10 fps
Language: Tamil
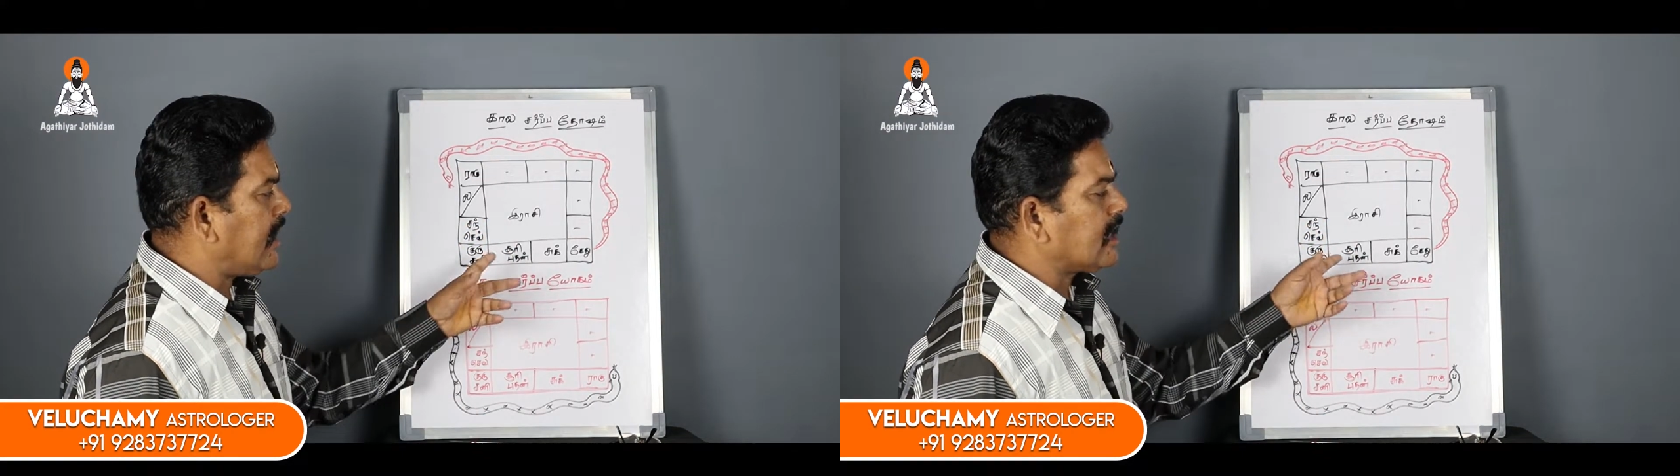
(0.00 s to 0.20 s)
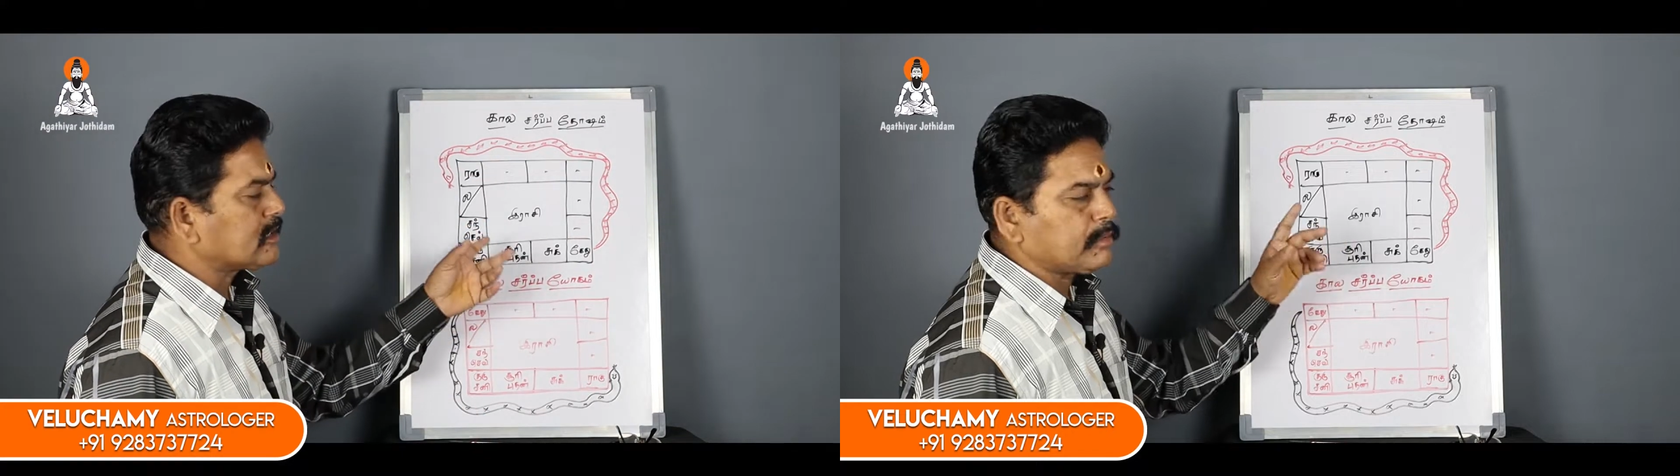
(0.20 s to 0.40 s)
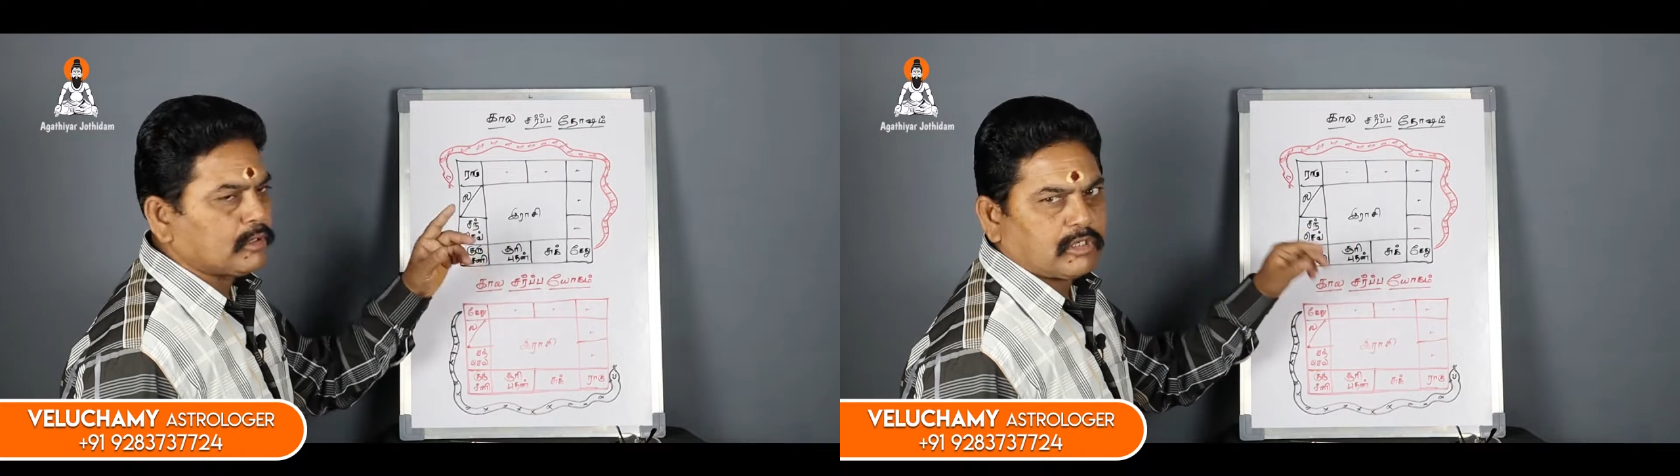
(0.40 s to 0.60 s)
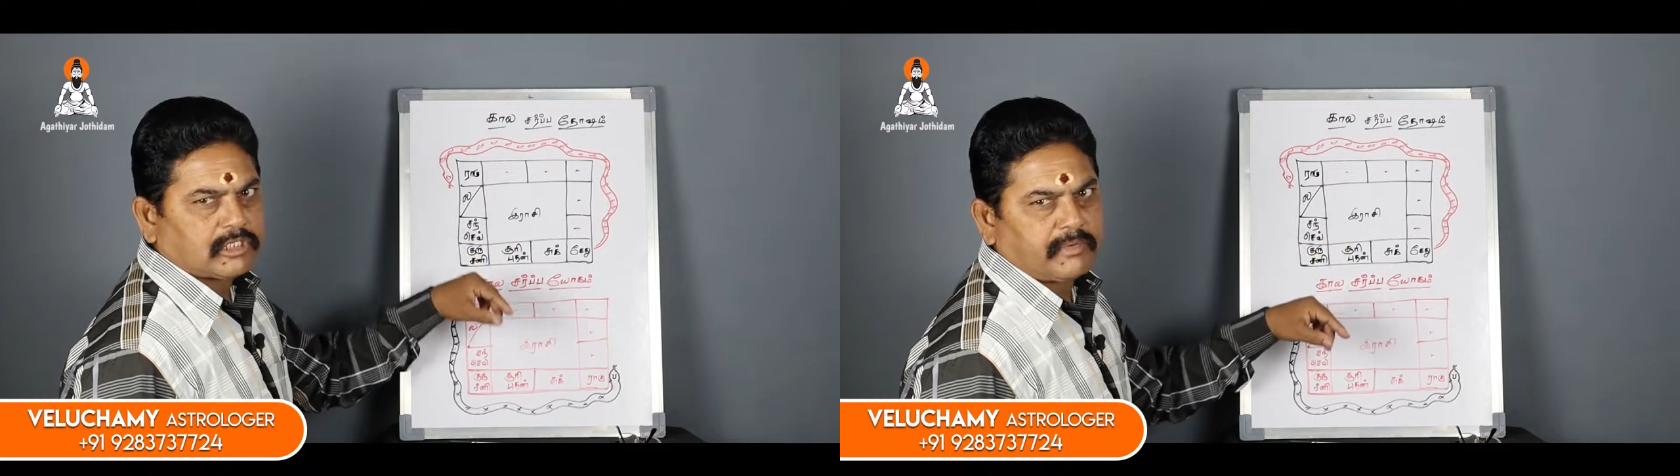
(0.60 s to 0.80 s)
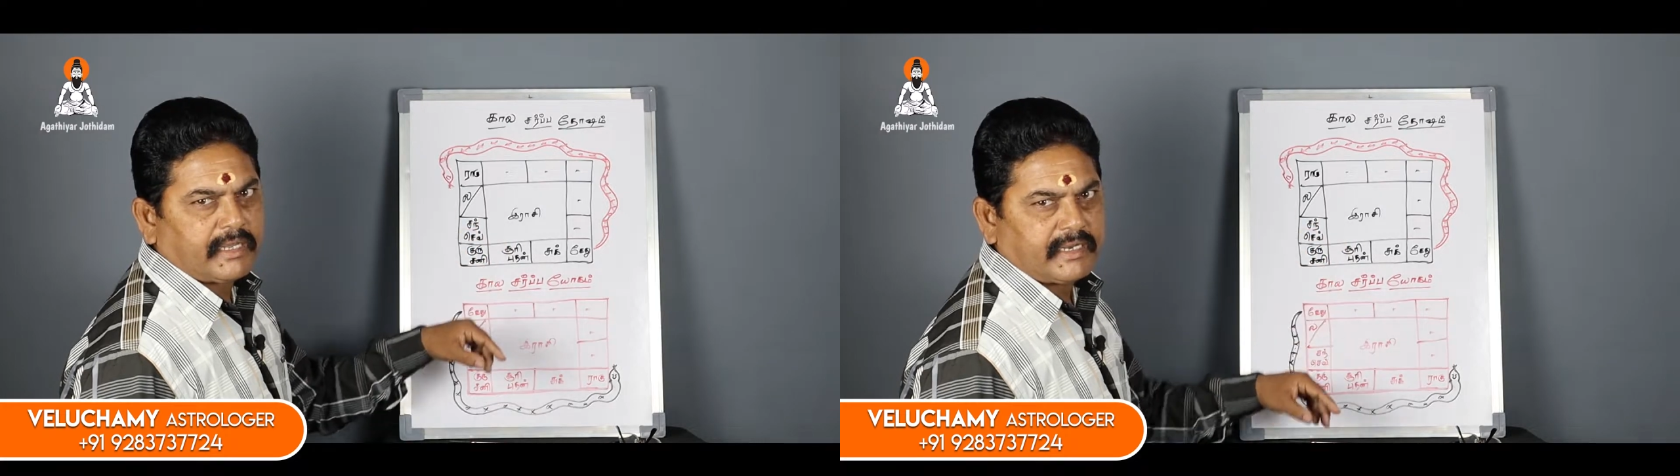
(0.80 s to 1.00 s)
காலசர்ப்ப
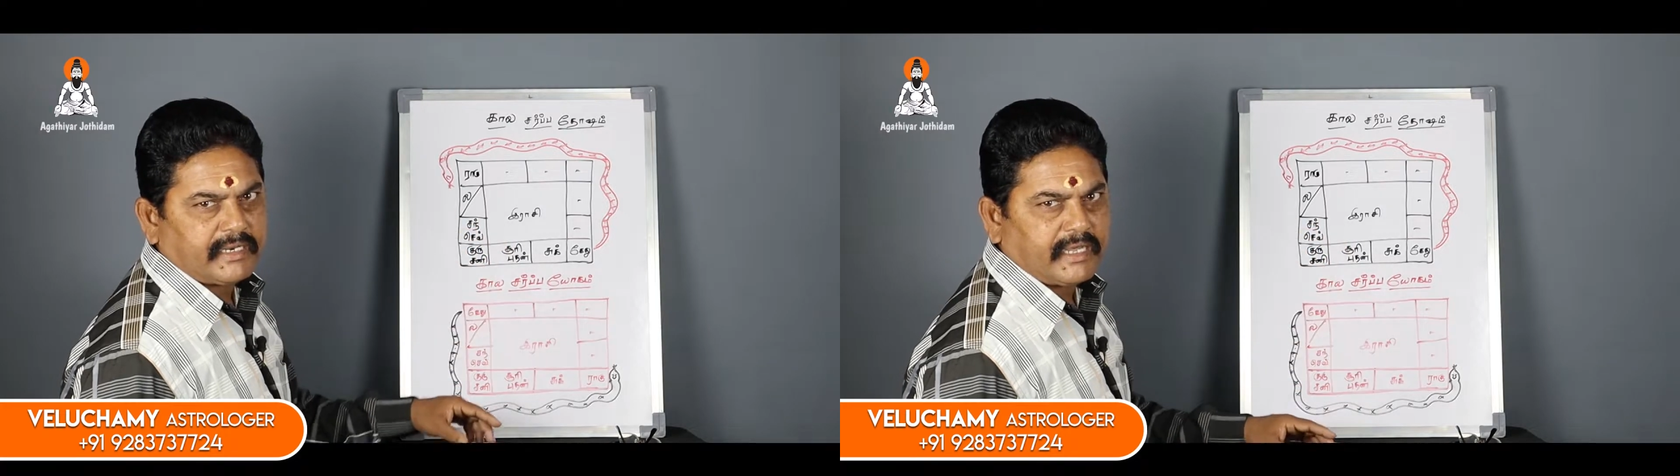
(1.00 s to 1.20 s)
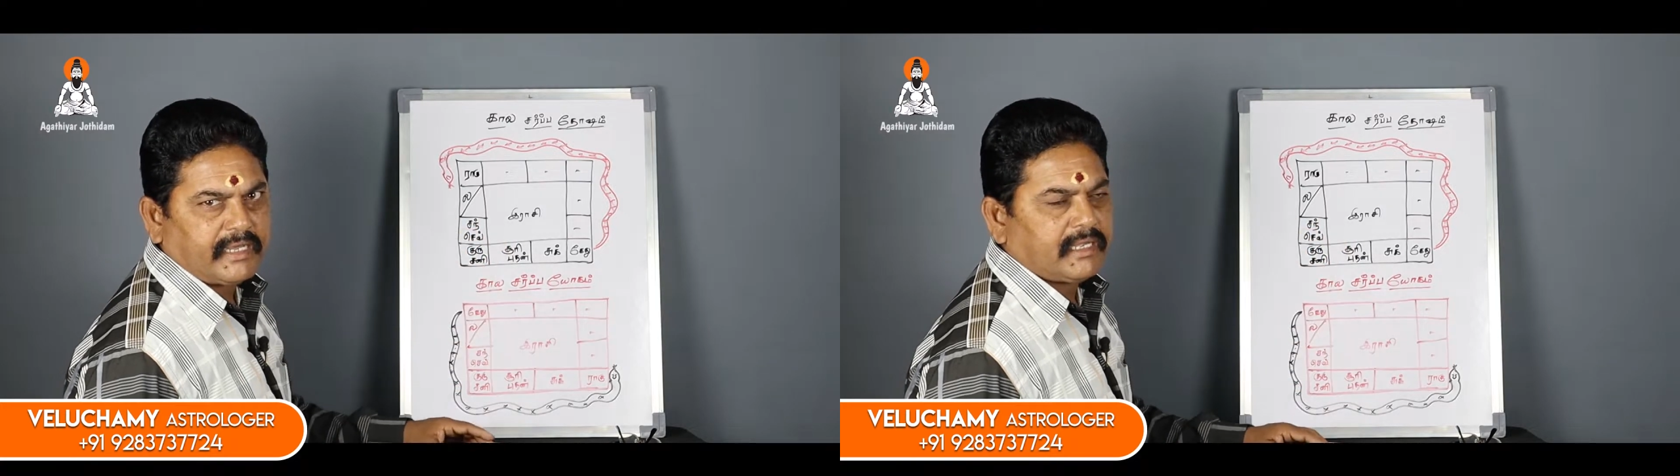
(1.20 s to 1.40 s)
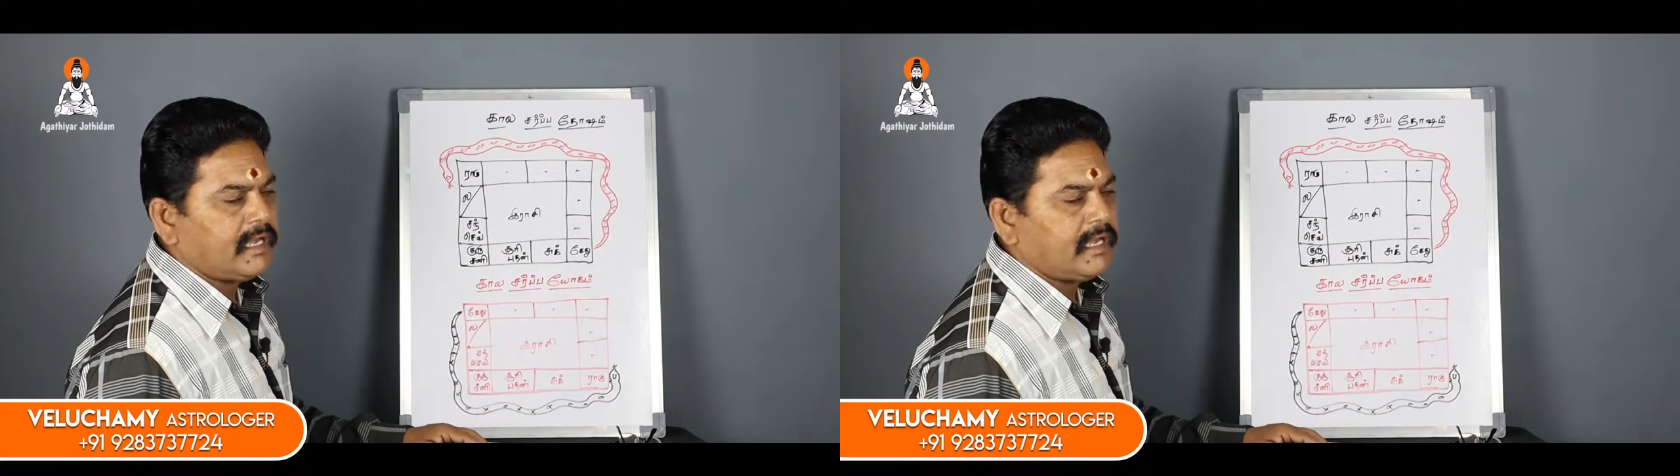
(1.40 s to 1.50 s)
தோஷம்னா என்ன